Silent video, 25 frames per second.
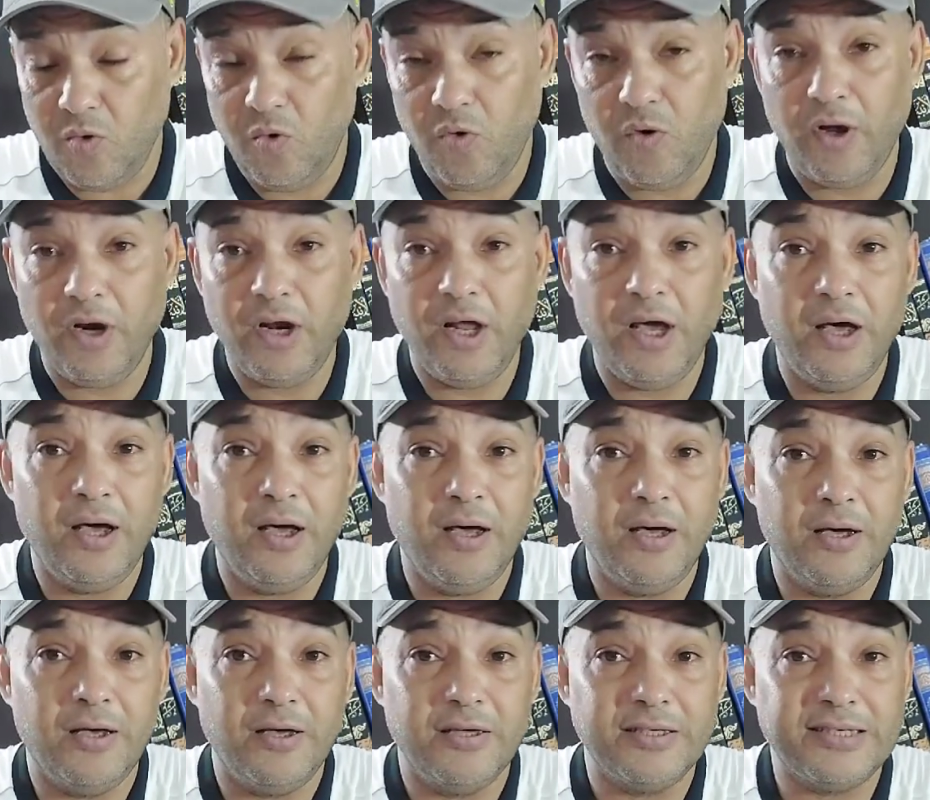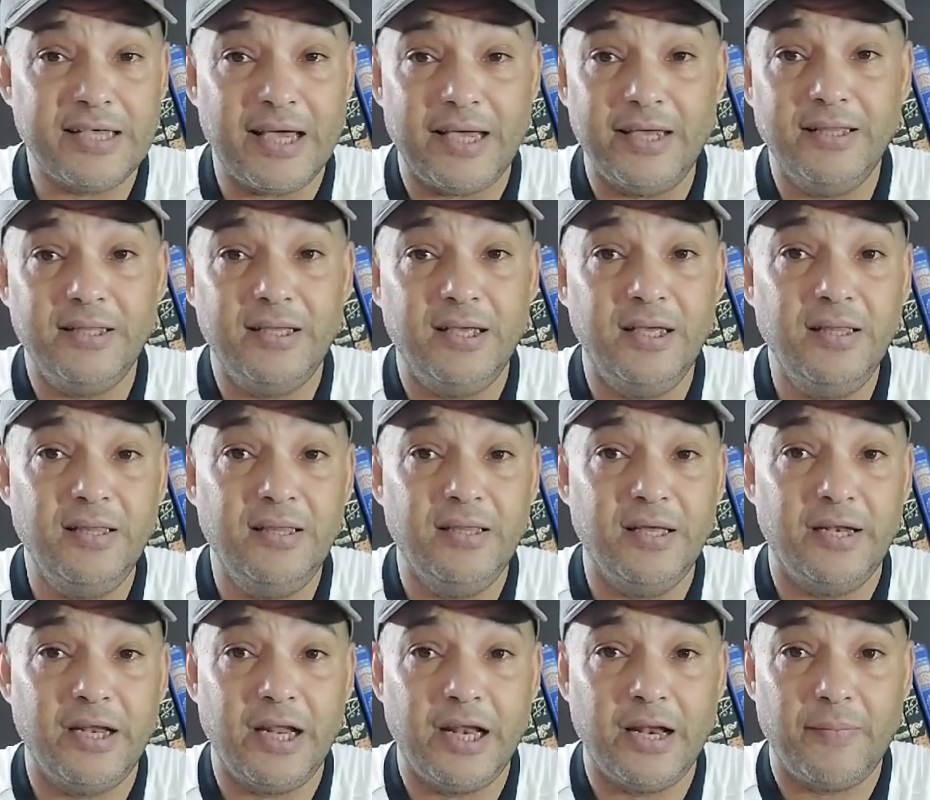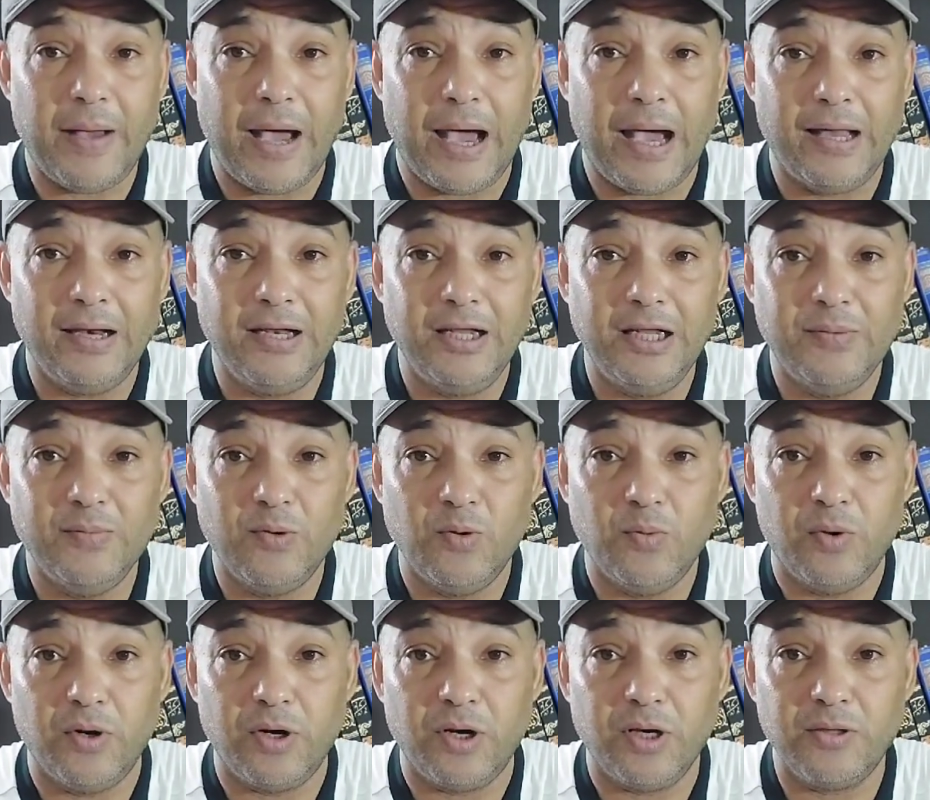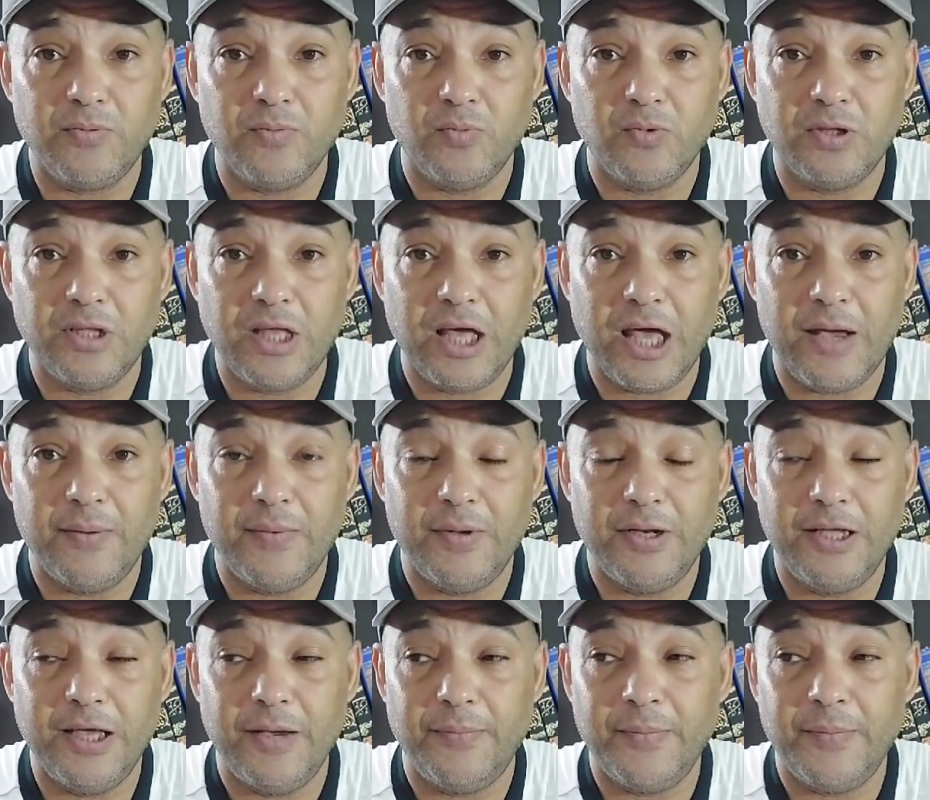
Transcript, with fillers: وانا سعيد جدا ان انا بحلل مباراه منتخب